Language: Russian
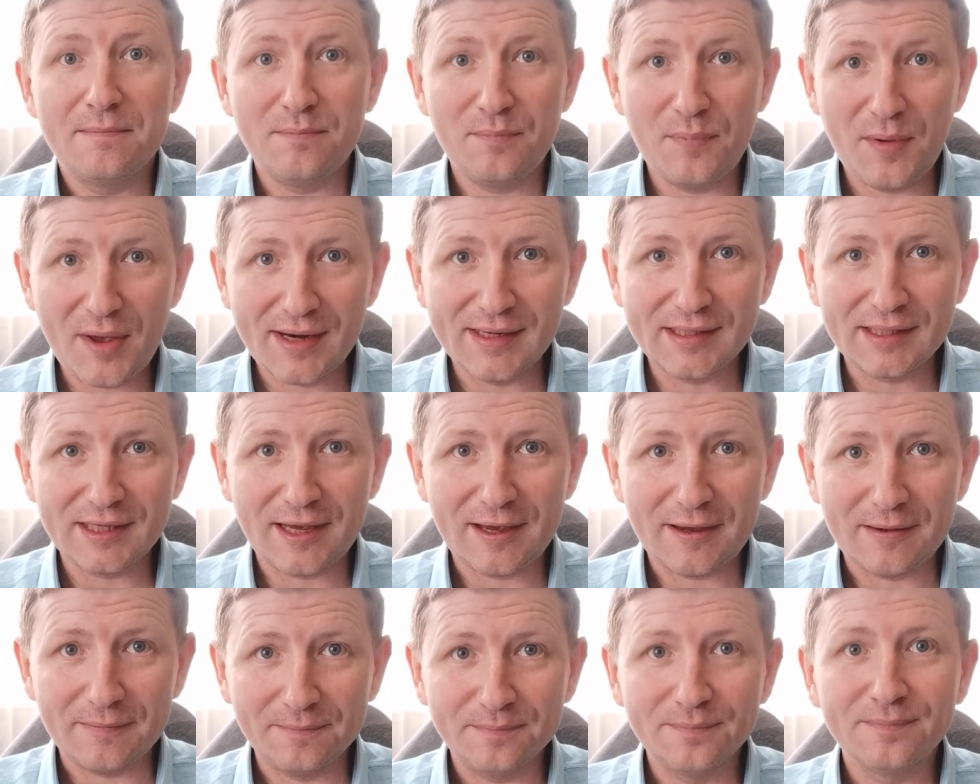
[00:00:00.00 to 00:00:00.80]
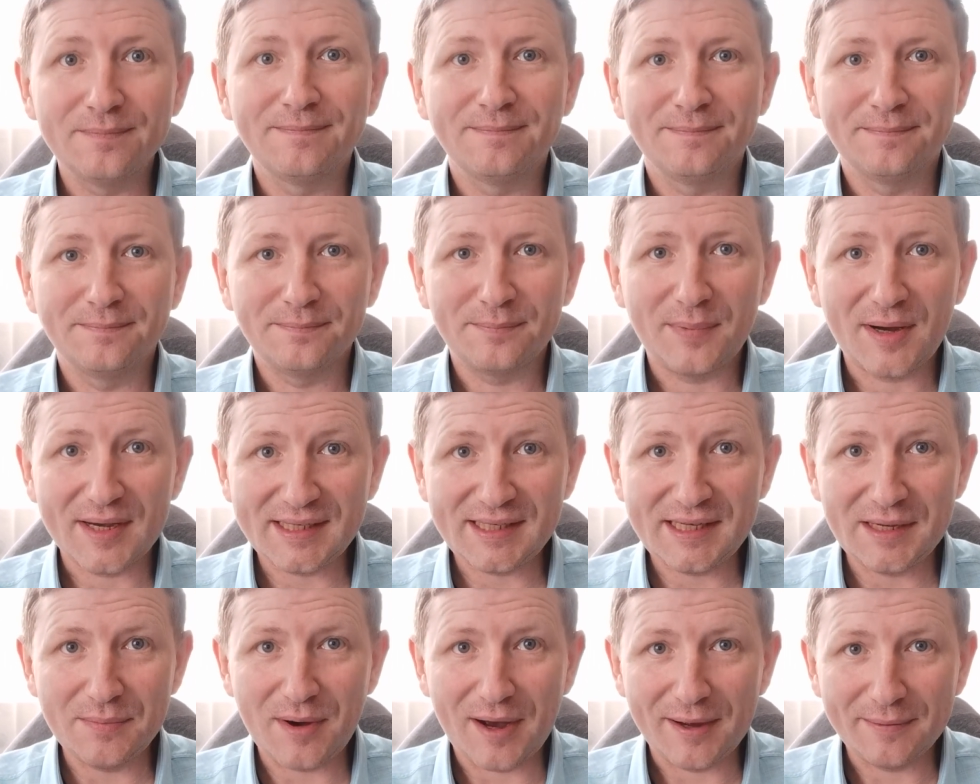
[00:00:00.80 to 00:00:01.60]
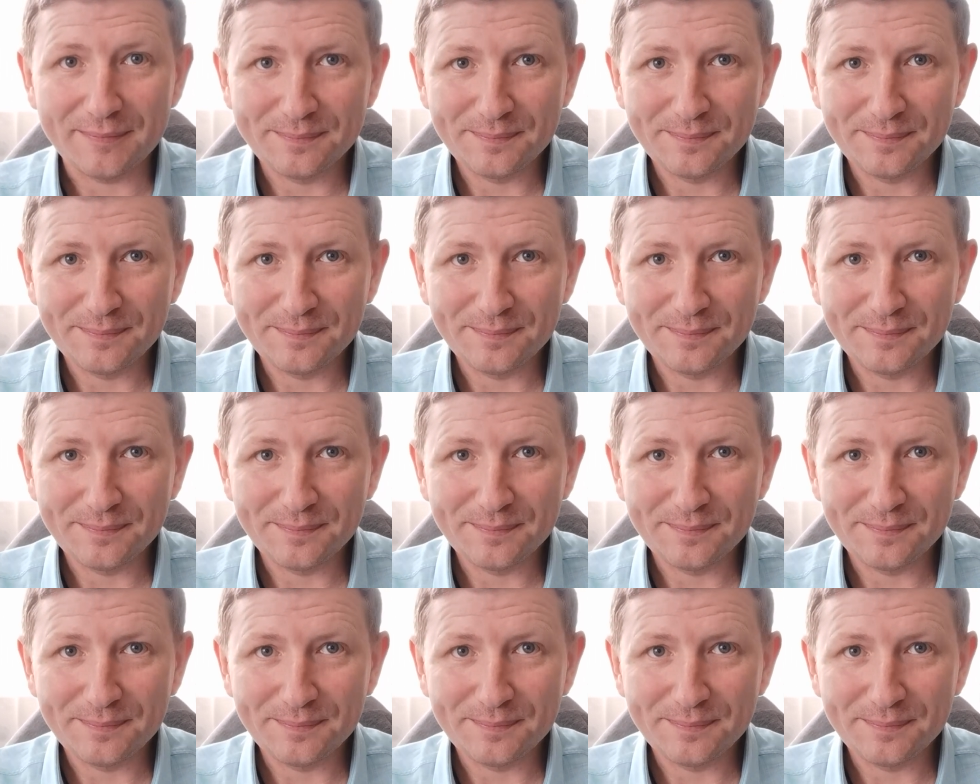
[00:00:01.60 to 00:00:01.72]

Бельский. Спасибо!